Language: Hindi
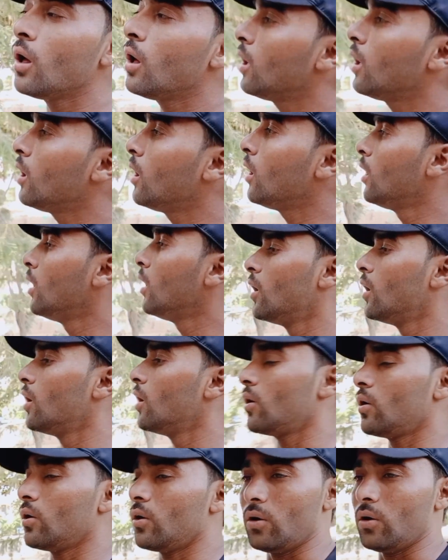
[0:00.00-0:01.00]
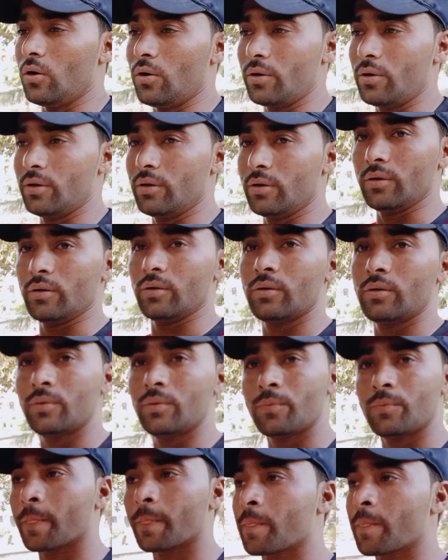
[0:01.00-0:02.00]
ये है जी हमारा
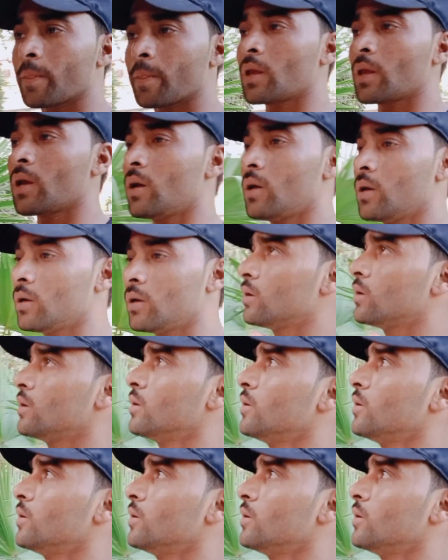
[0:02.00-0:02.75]
स्कूल आप देख लें